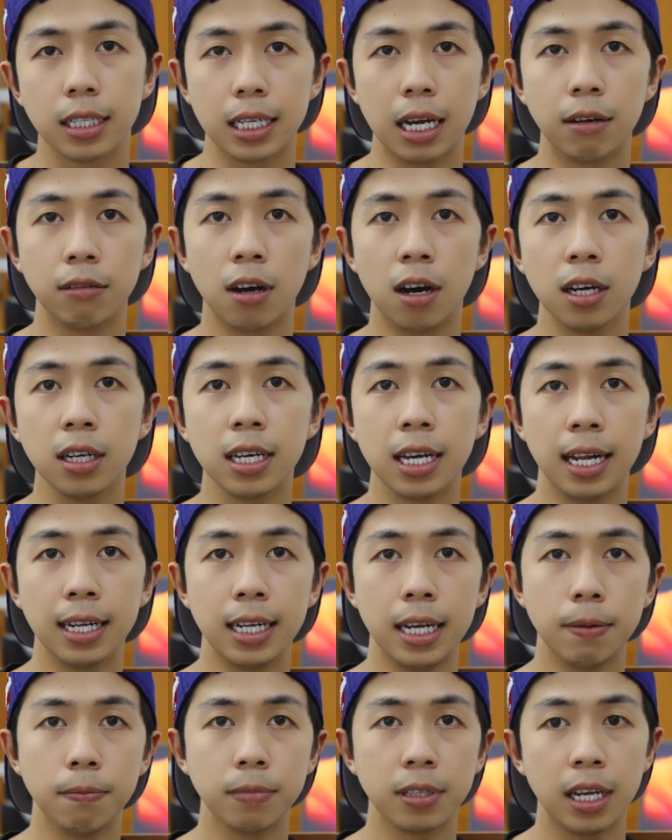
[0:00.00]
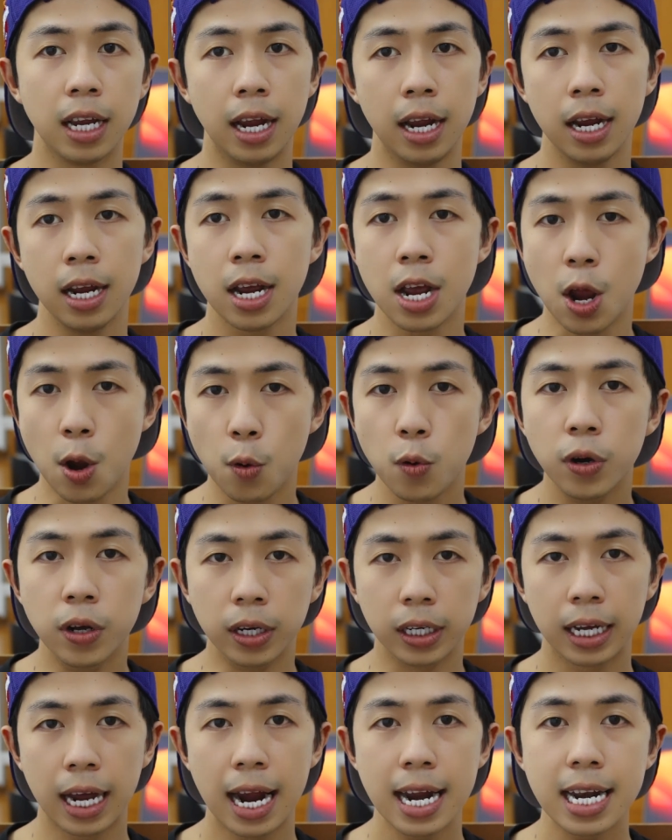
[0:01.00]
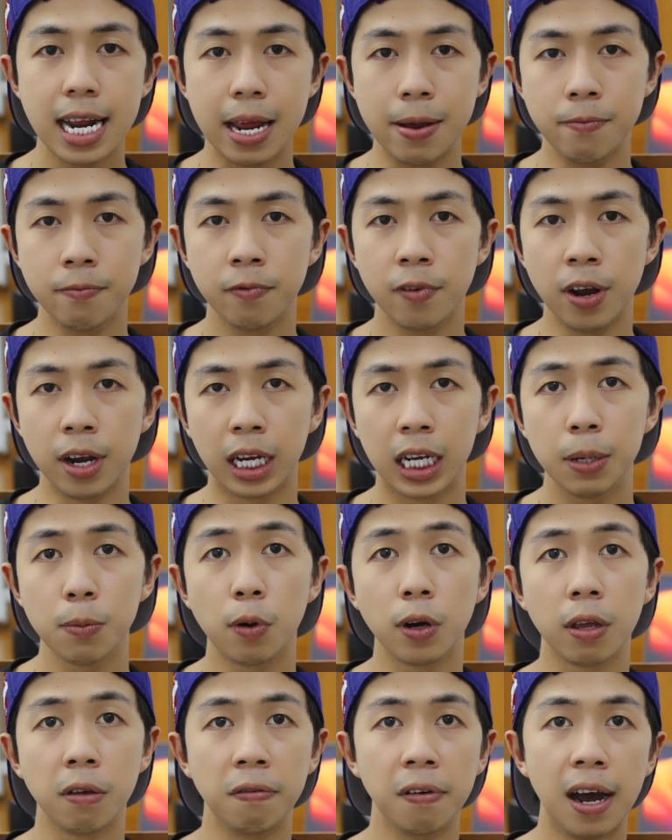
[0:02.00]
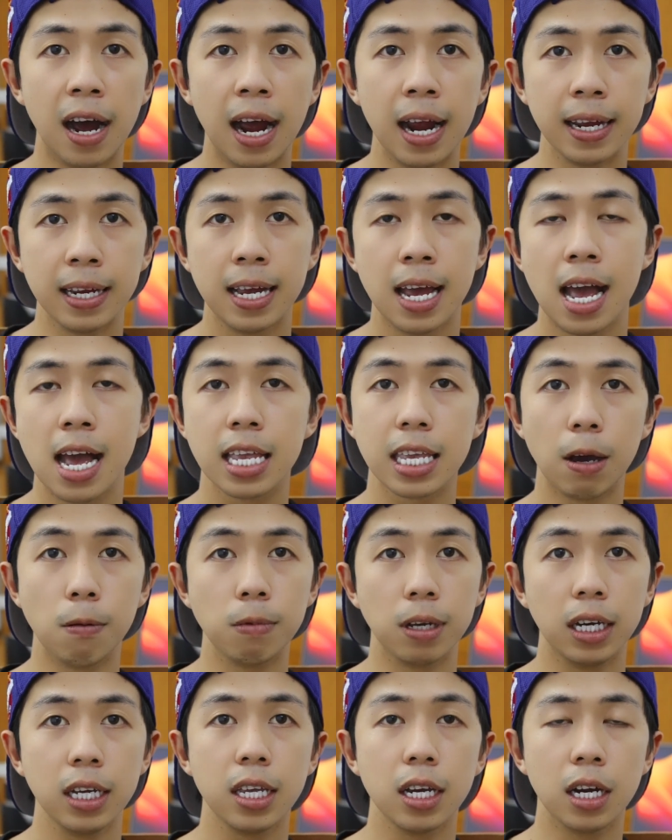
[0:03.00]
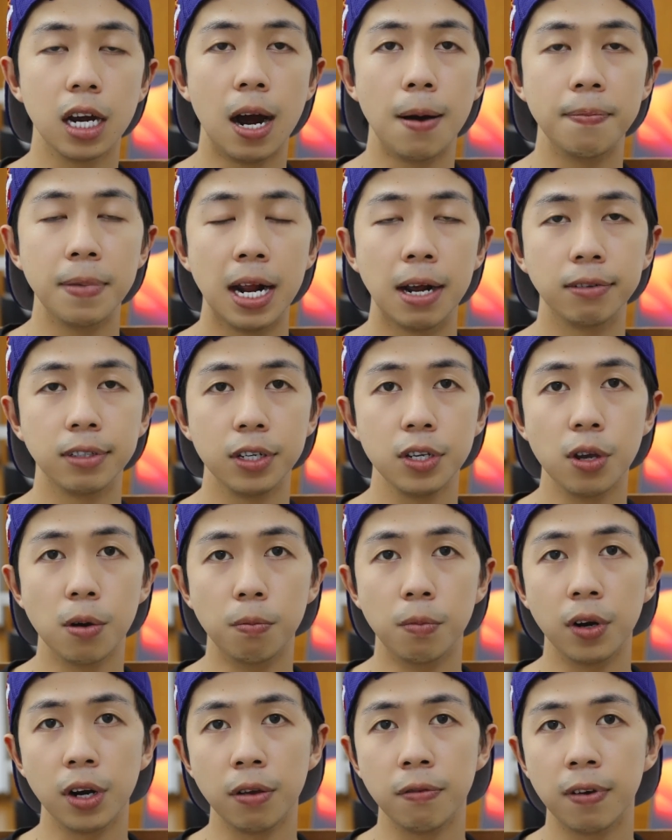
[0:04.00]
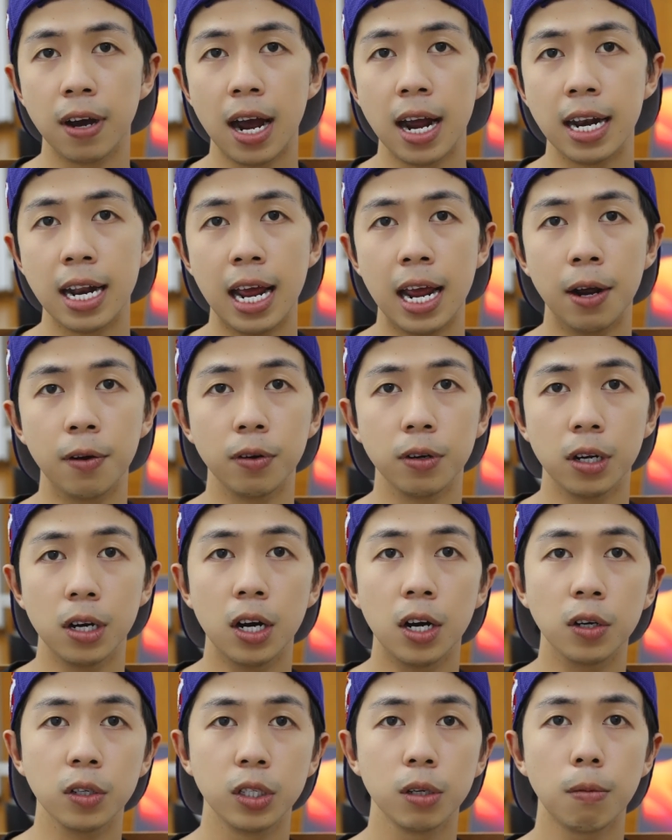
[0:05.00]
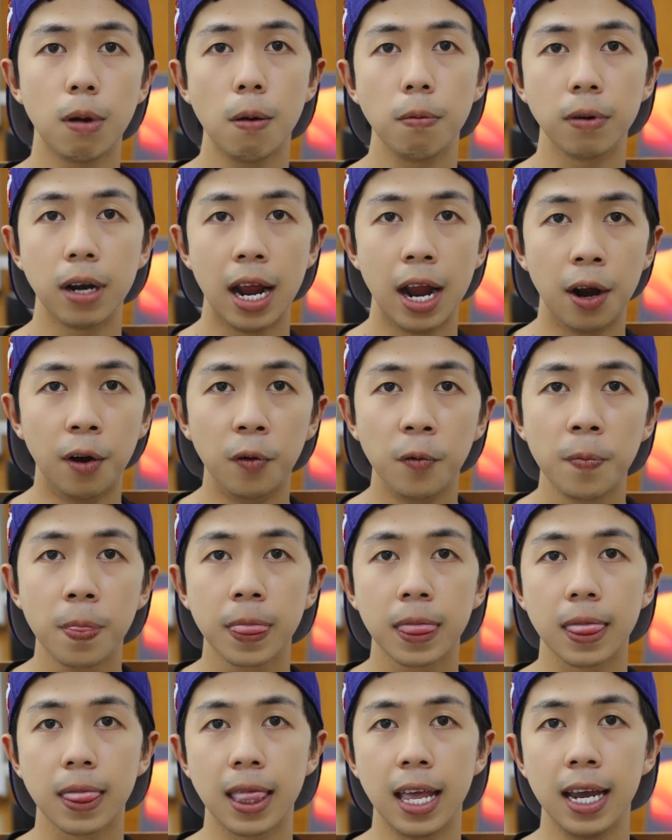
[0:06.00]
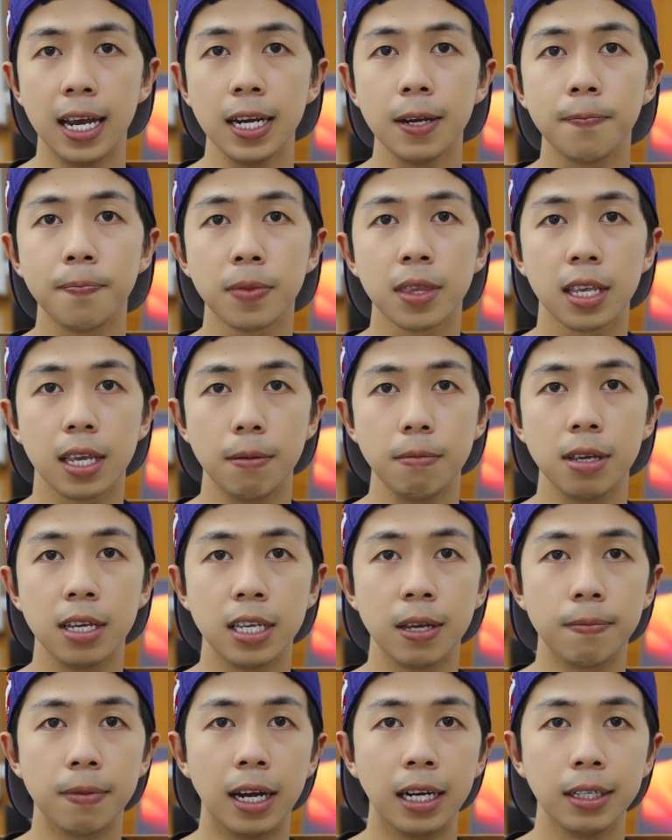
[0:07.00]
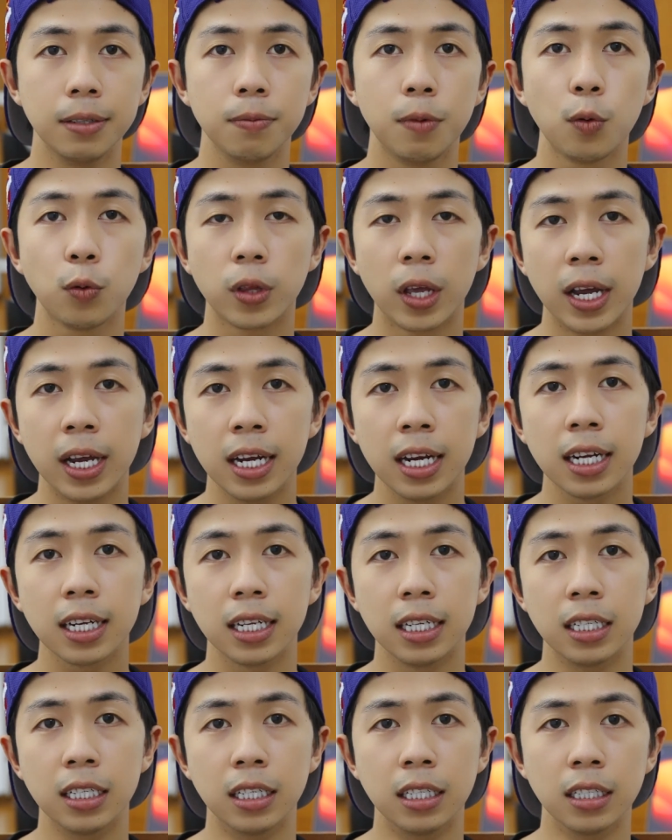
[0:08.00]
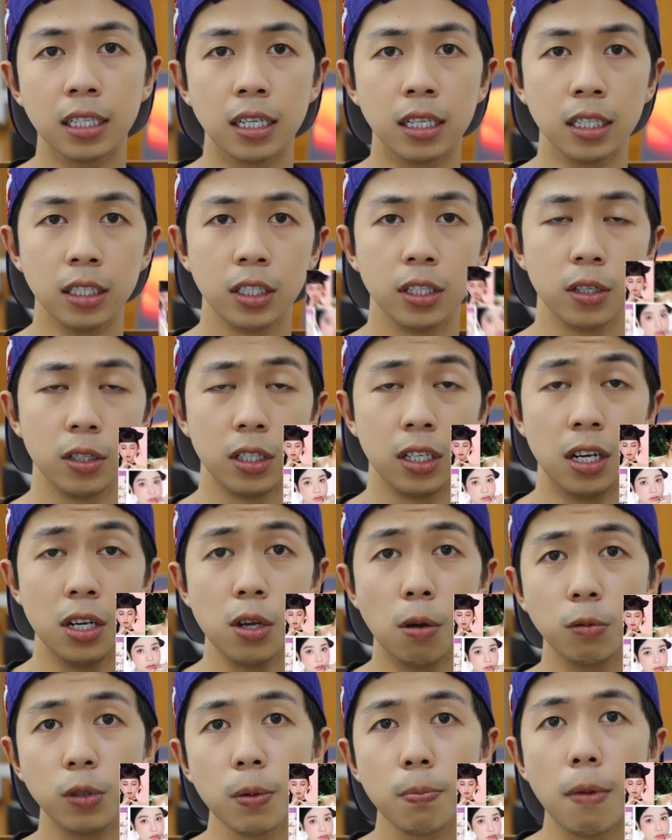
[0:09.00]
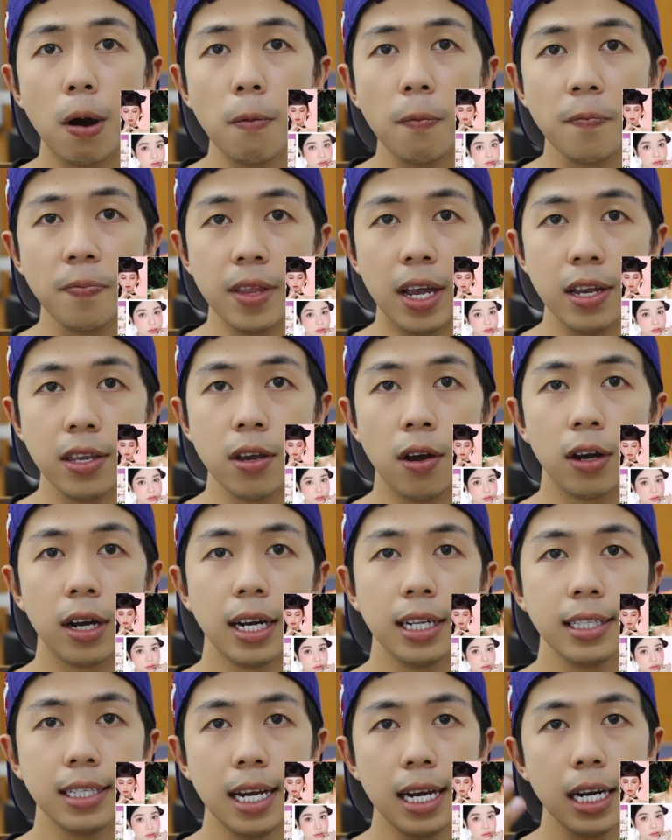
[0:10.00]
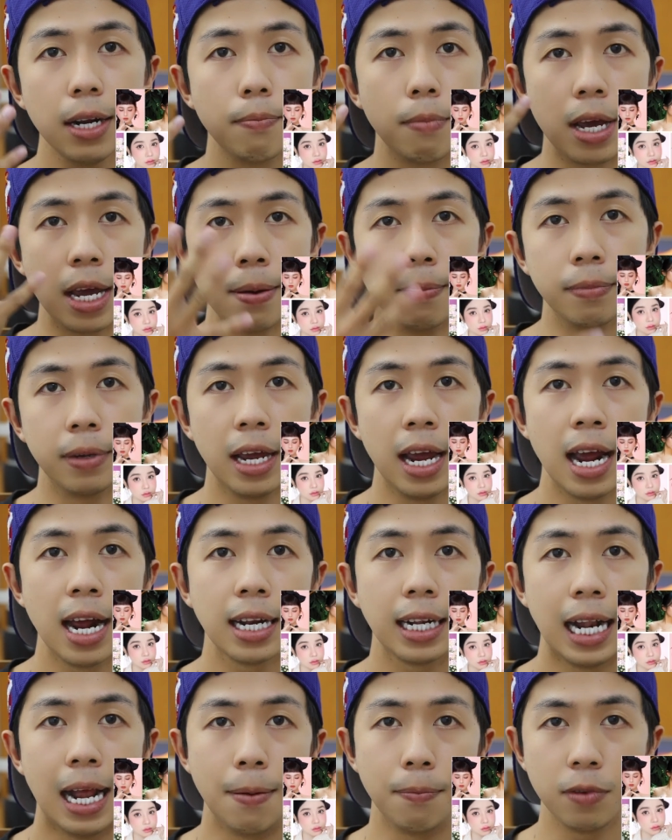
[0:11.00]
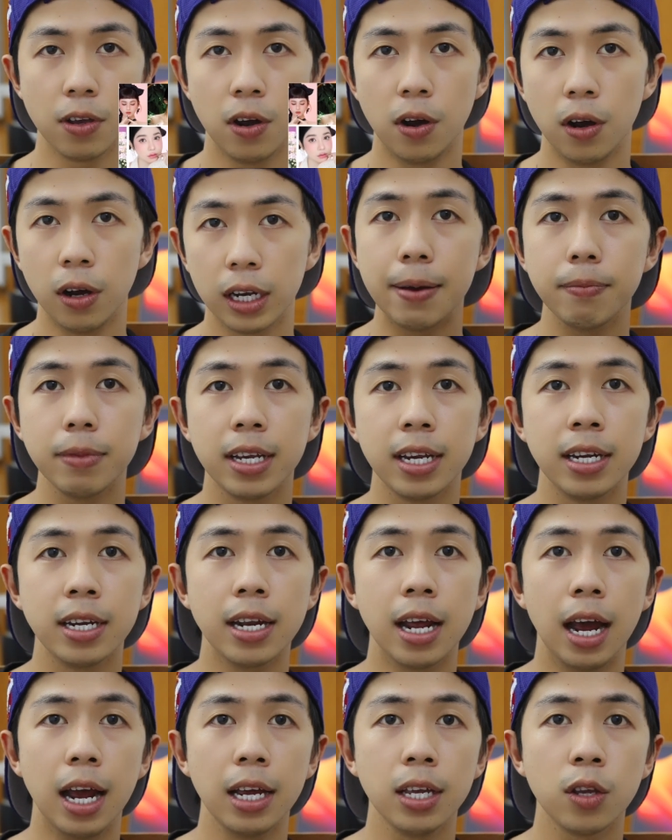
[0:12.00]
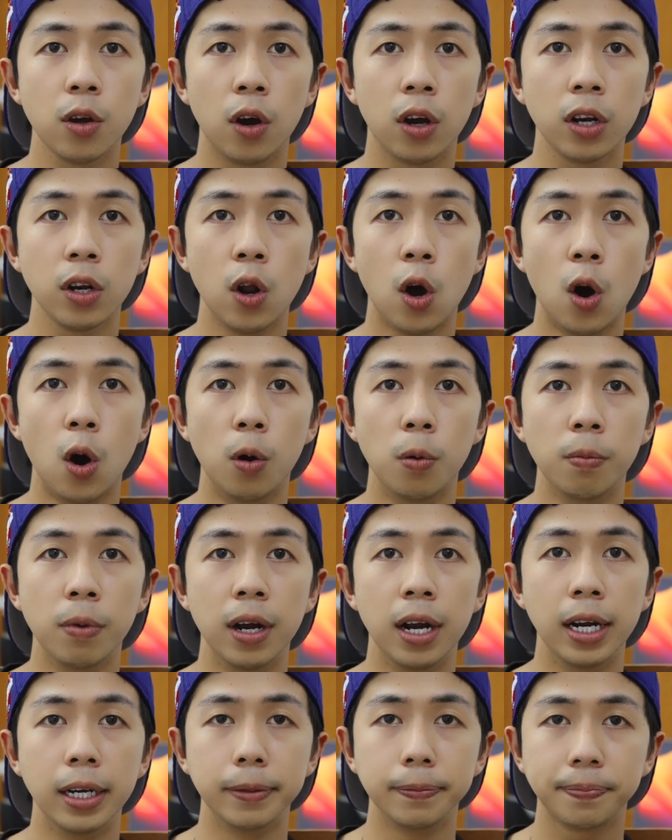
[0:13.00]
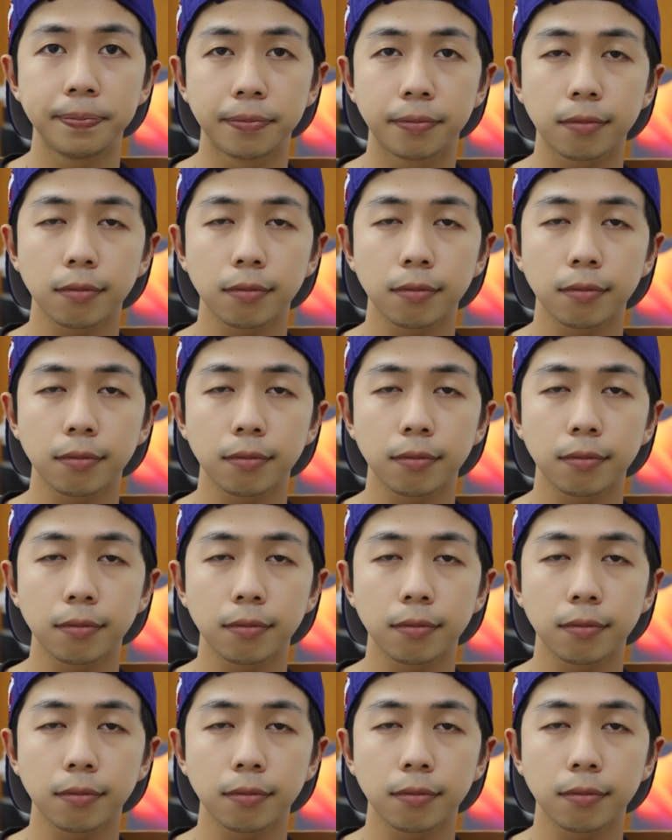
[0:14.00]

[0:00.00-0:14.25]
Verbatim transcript: sau đó thì anh em sẽ hiểu được khái niệm về cái modify trong những cái trường hợp nào sử dụng modify nào nó xuất box nào đấy giống như chụp ảnh beauty á, thì thường thường sử dụng xuất softbox để cho cánh sáng nó mềm ra làm cho giảm đi để cho cái độ mà